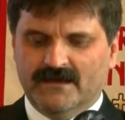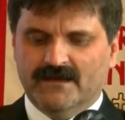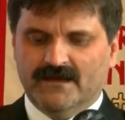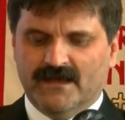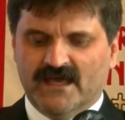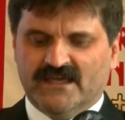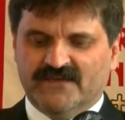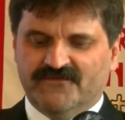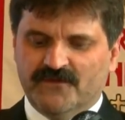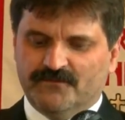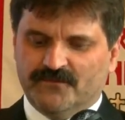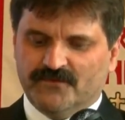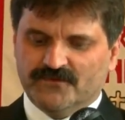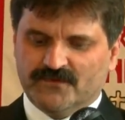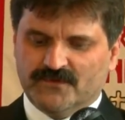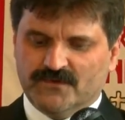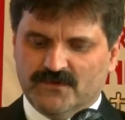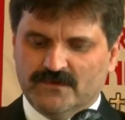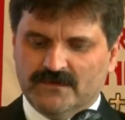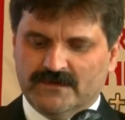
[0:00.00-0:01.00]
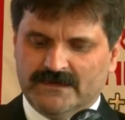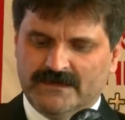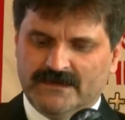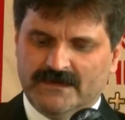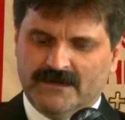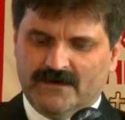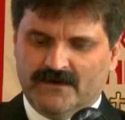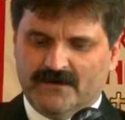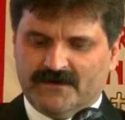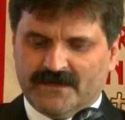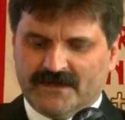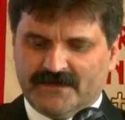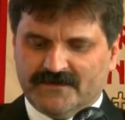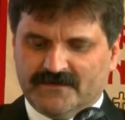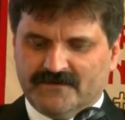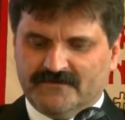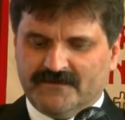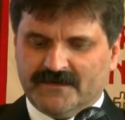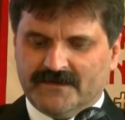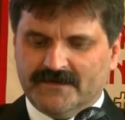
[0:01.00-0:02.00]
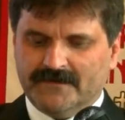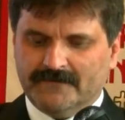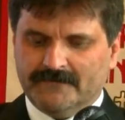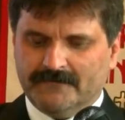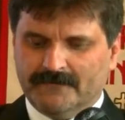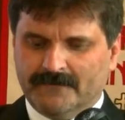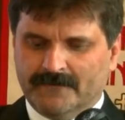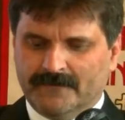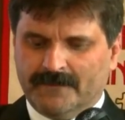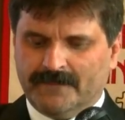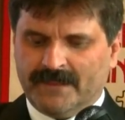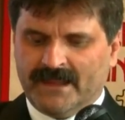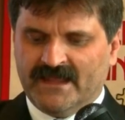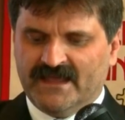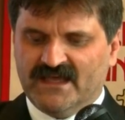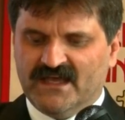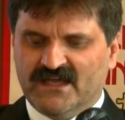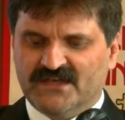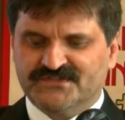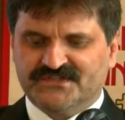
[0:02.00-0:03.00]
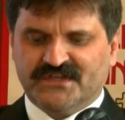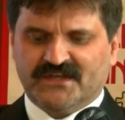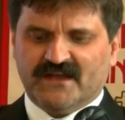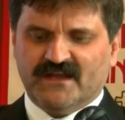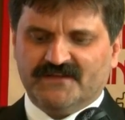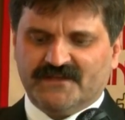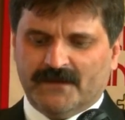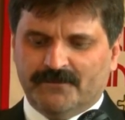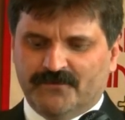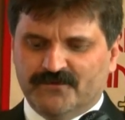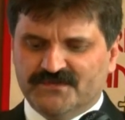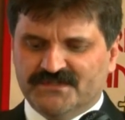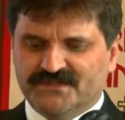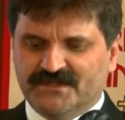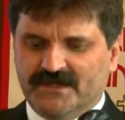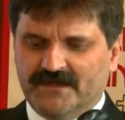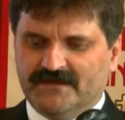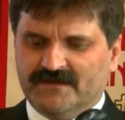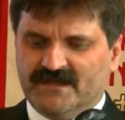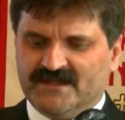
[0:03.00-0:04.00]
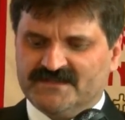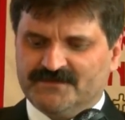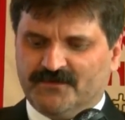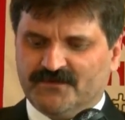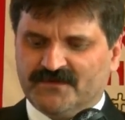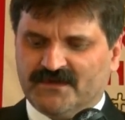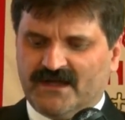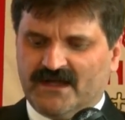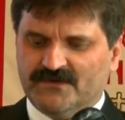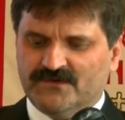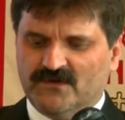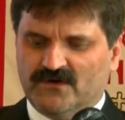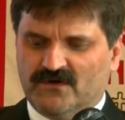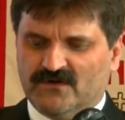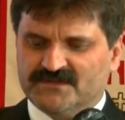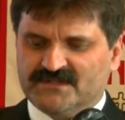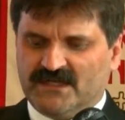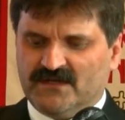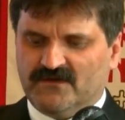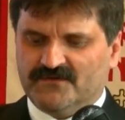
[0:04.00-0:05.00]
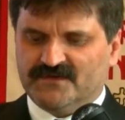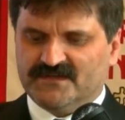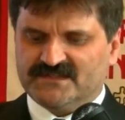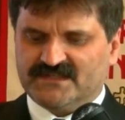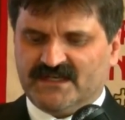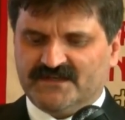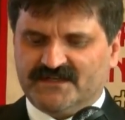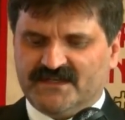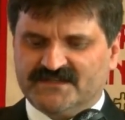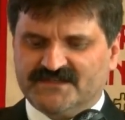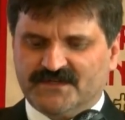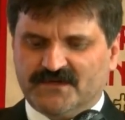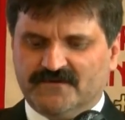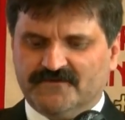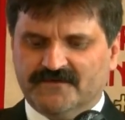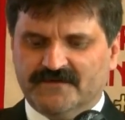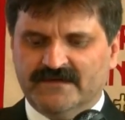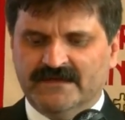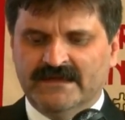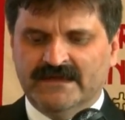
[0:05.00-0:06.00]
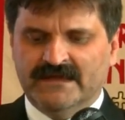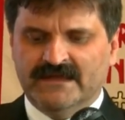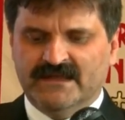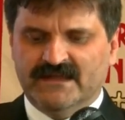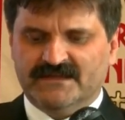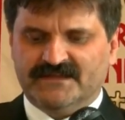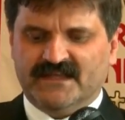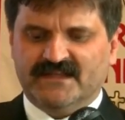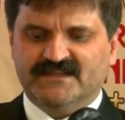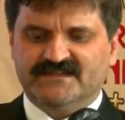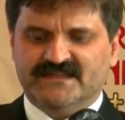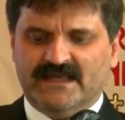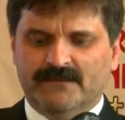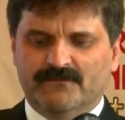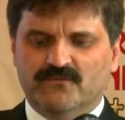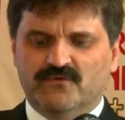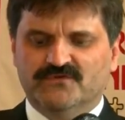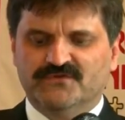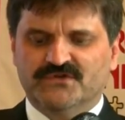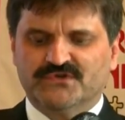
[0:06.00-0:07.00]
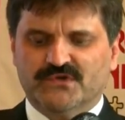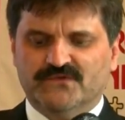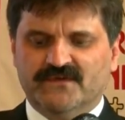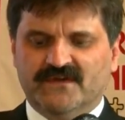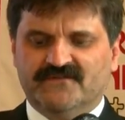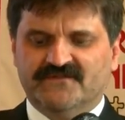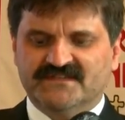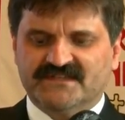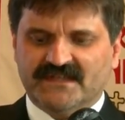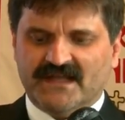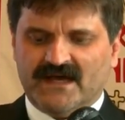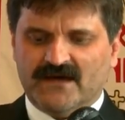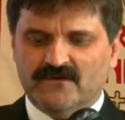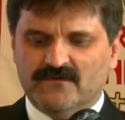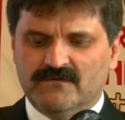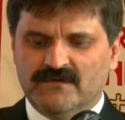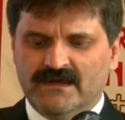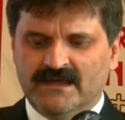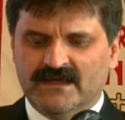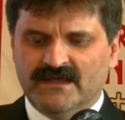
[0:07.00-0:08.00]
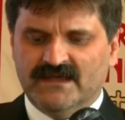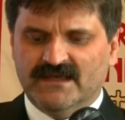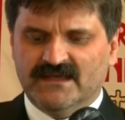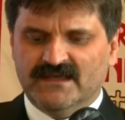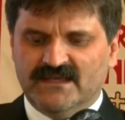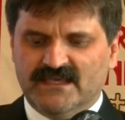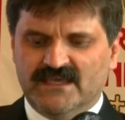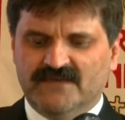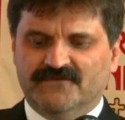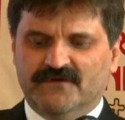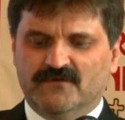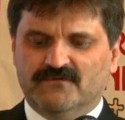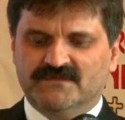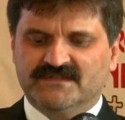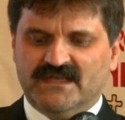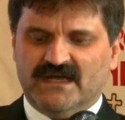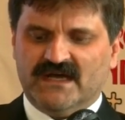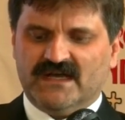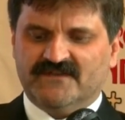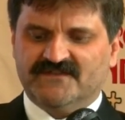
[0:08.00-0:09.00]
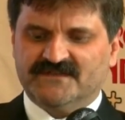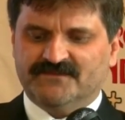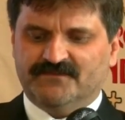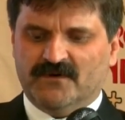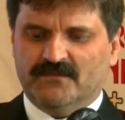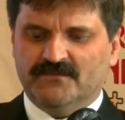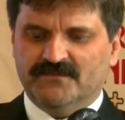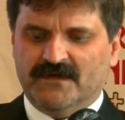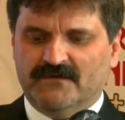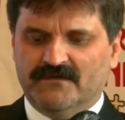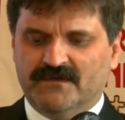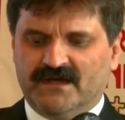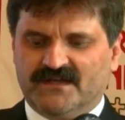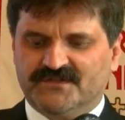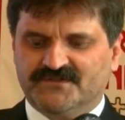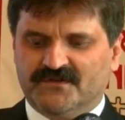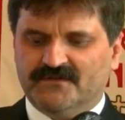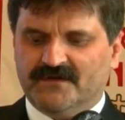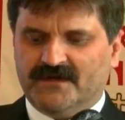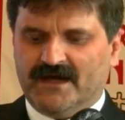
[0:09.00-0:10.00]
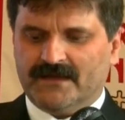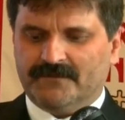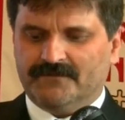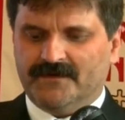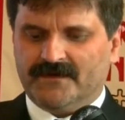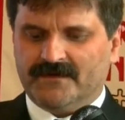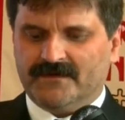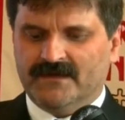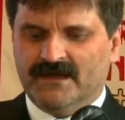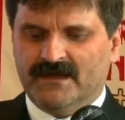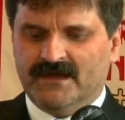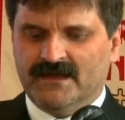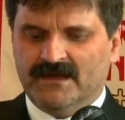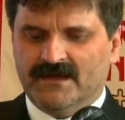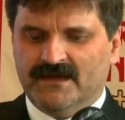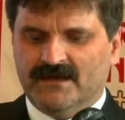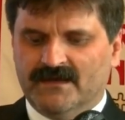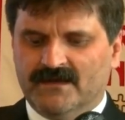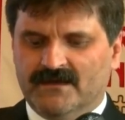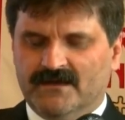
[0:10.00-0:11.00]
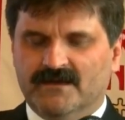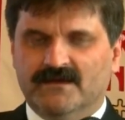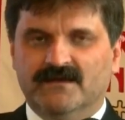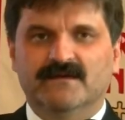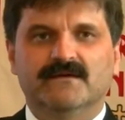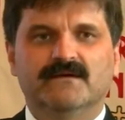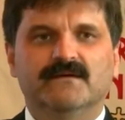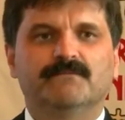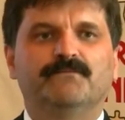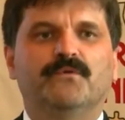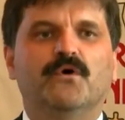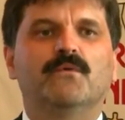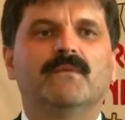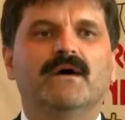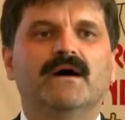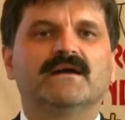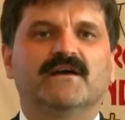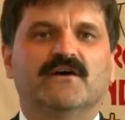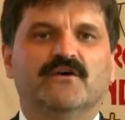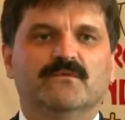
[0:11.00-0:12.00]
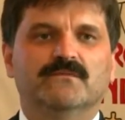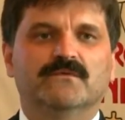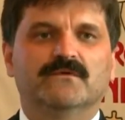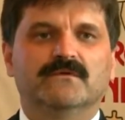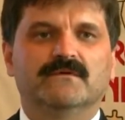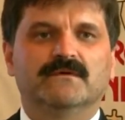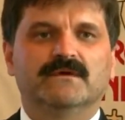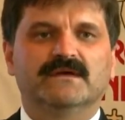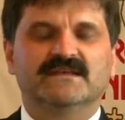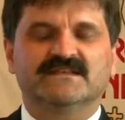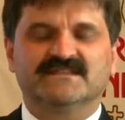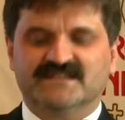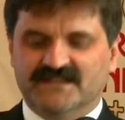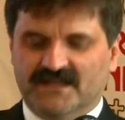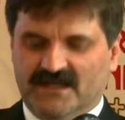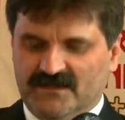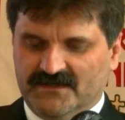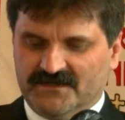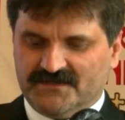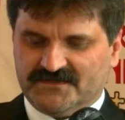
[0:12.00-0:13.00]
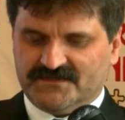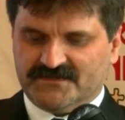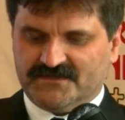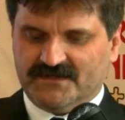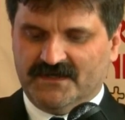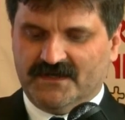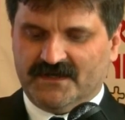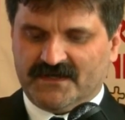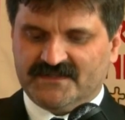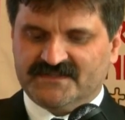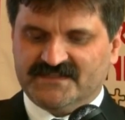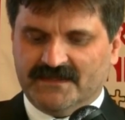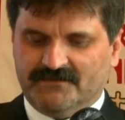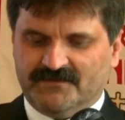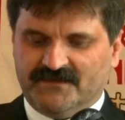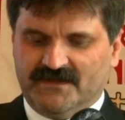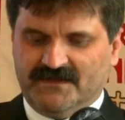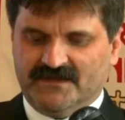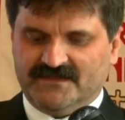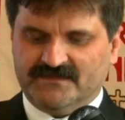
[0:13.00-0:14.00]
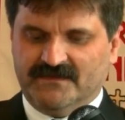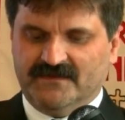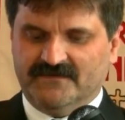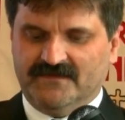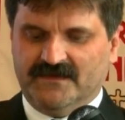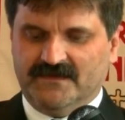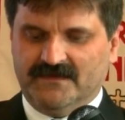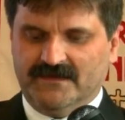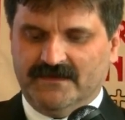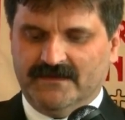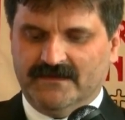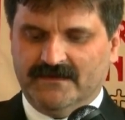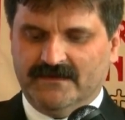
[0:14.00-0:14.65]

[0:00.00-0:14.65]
ekwipunku okrętowego. Cztery lata później, na spotkaniu ocalonych z katastrofy, ten sam młody człowiek wstał i we łzach wspomniał, jak John Harper pomagał mu znaleźć receptę na zbawienie,